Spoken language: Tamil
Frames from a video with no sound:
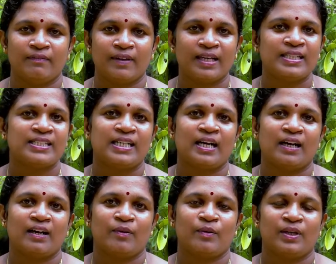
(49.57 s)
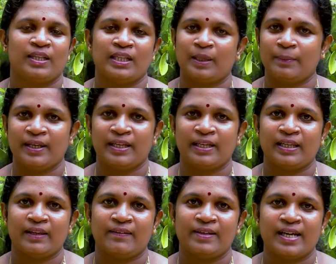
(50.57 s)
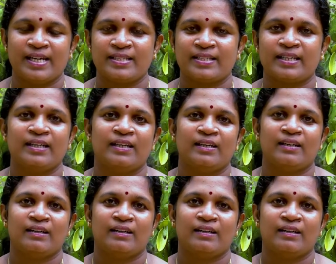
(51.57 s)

வறட்சியாக்கக்கூடிய தன்மை இருக்குது அதாவது ட்ரை ஸ்கின்